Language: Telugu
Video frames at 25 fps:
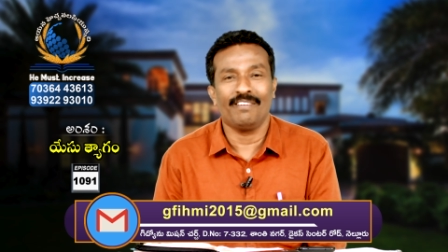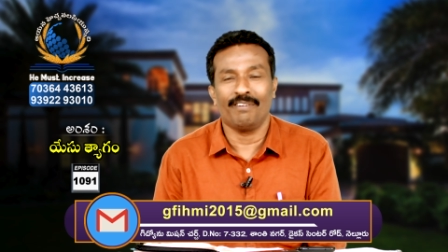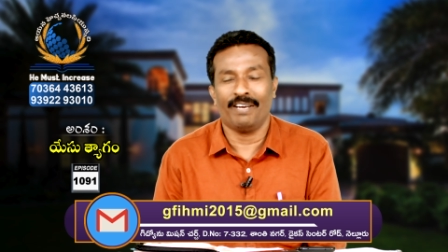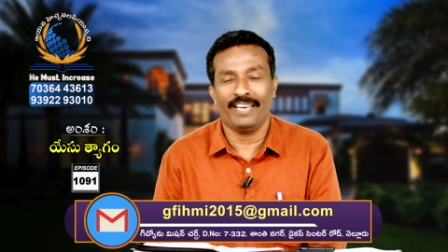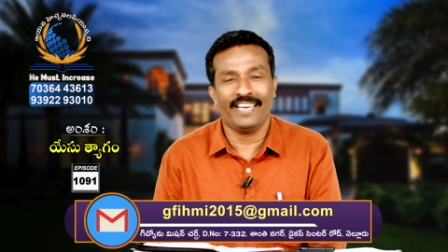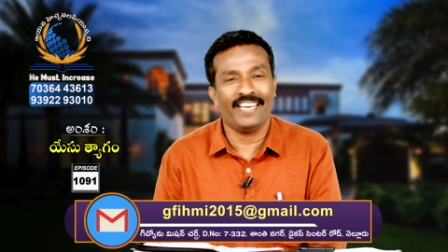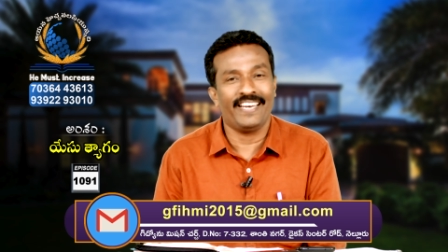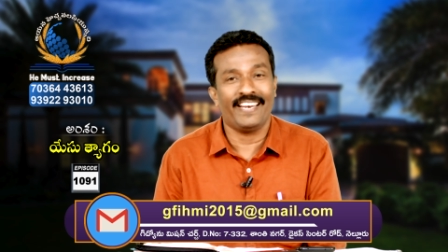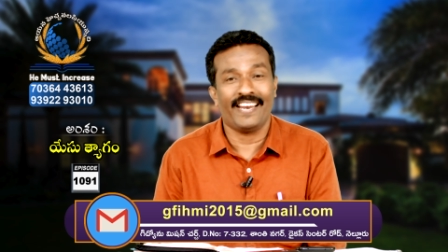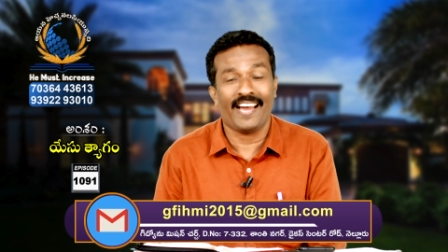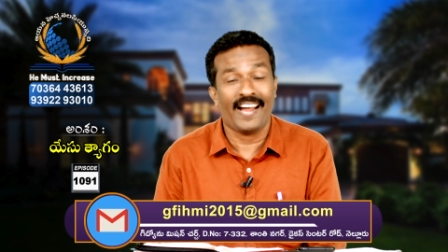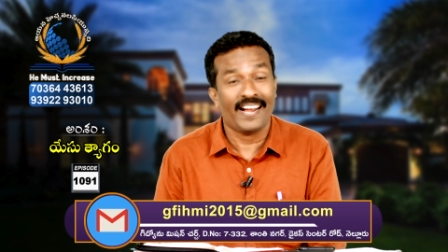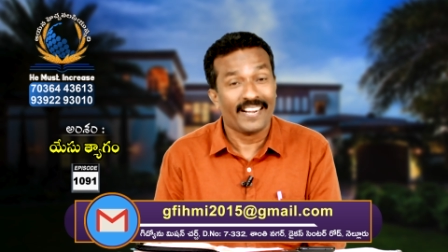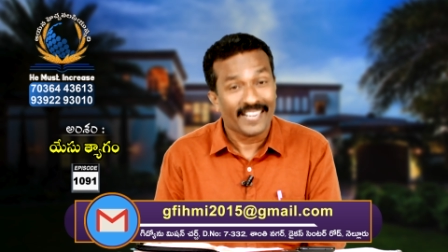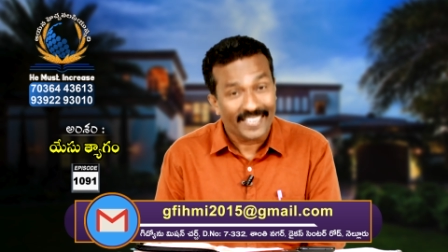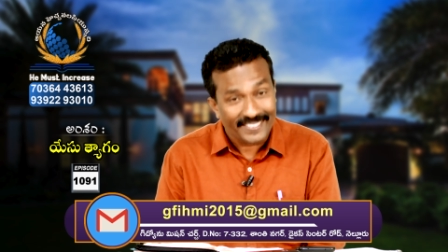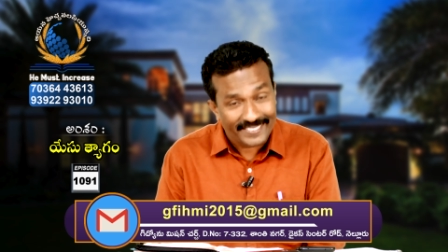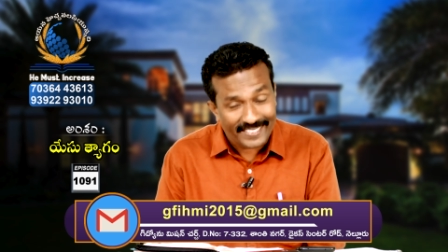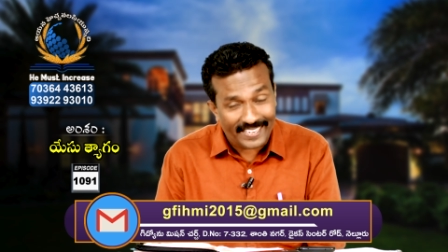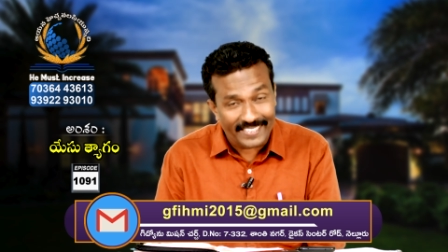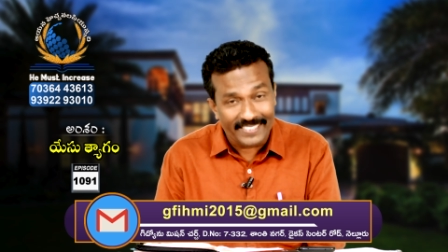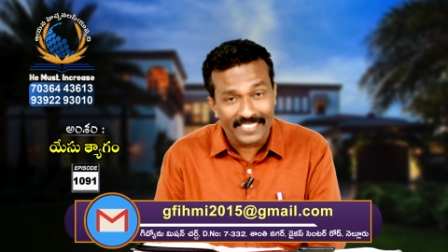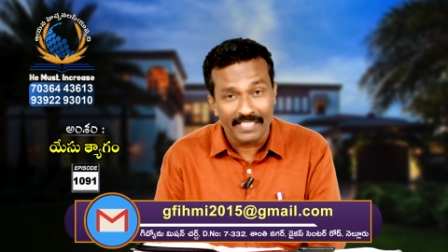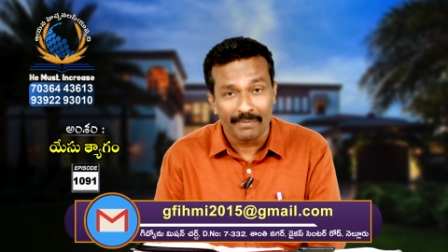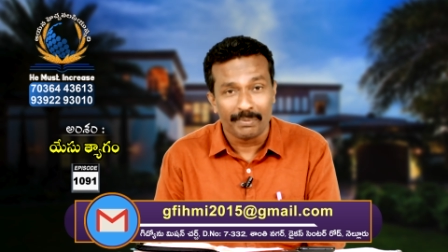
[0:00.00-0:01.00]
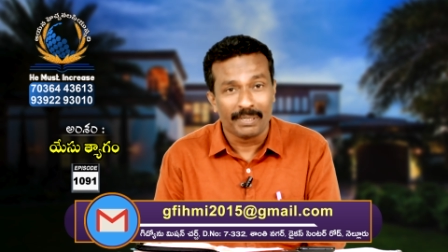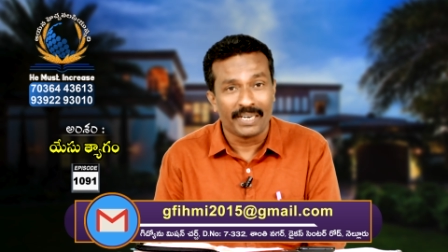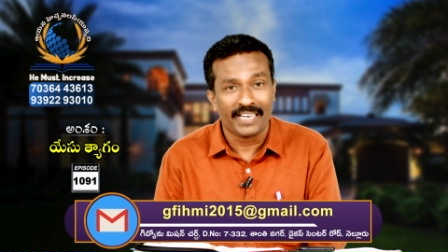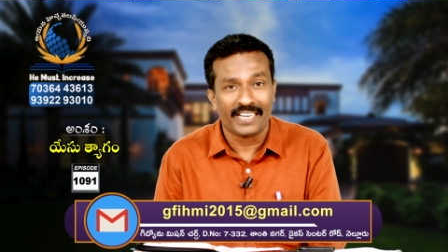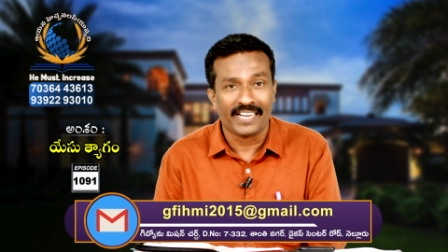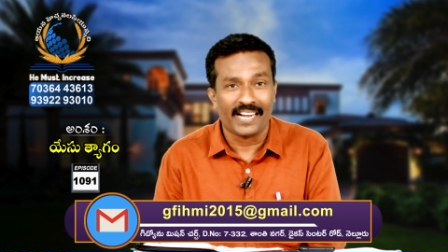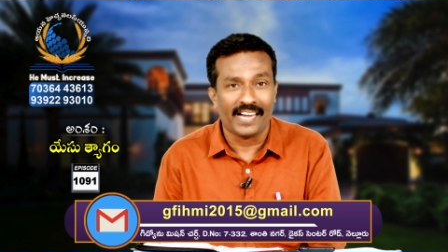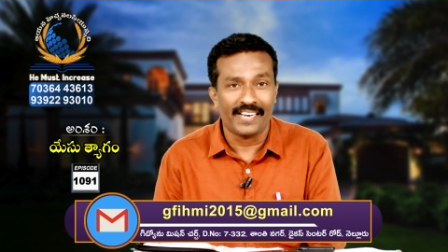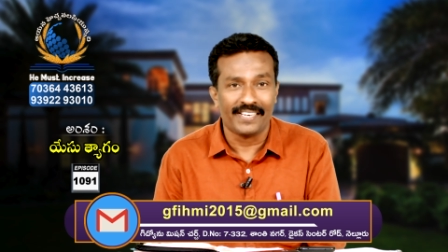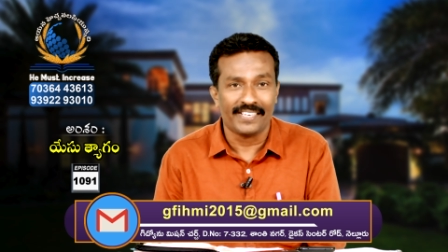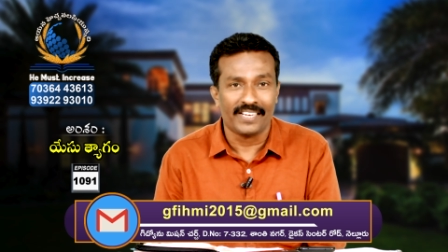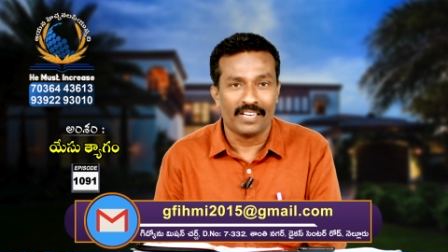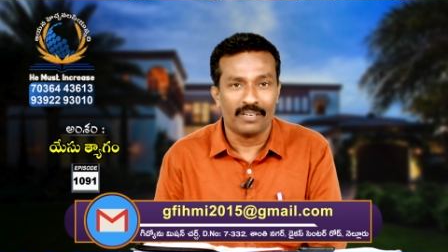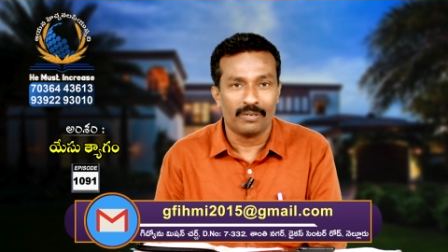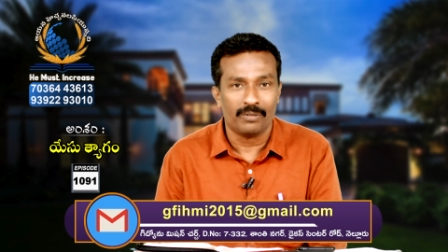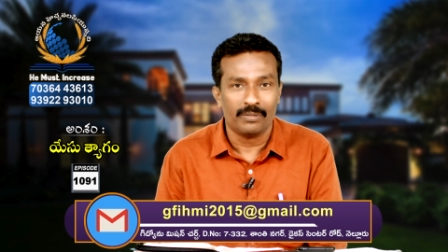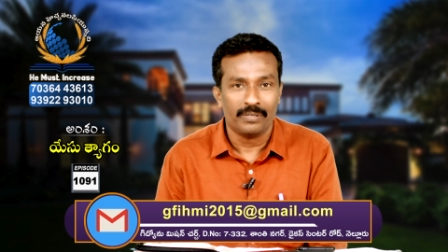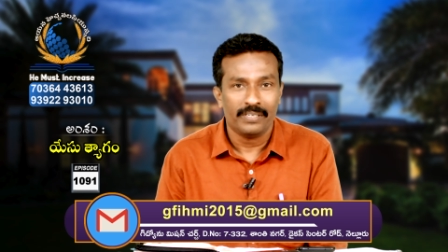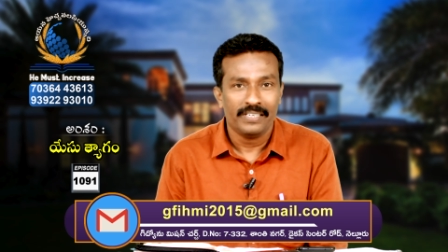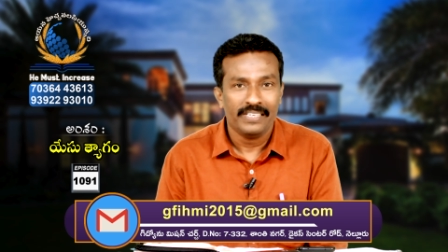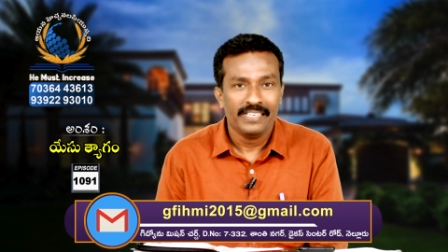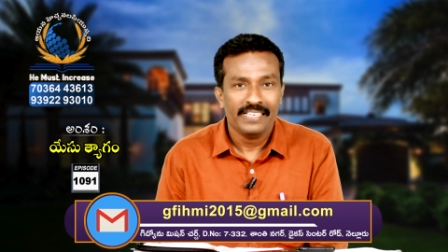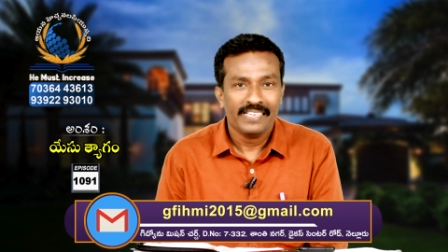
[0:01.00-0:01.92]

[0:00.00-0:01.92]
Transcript: ఇవన్నీ నాకు అసాధ్యమైన కార్యాలు